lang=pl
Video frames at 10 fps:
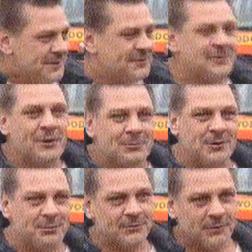
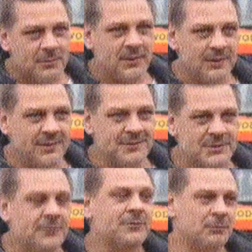nieskromnie powiem, e,
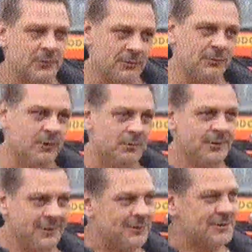często biorę
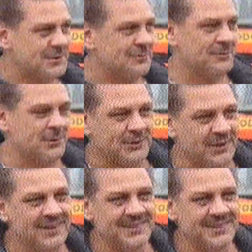urlop e, właśnie w soboty,